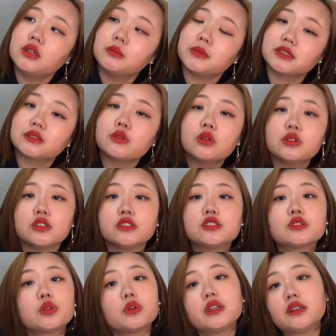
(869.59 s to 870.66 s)
まあ、すごく
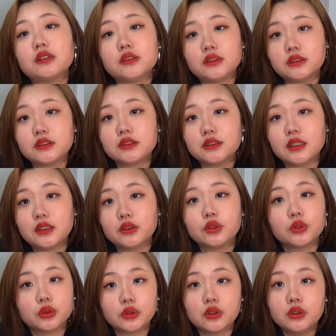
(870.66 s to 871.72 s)
ストイックっていう
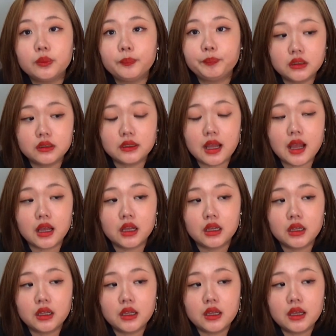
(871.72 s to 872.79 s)
こと
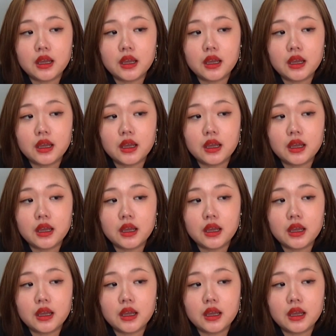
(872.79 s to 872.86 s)
が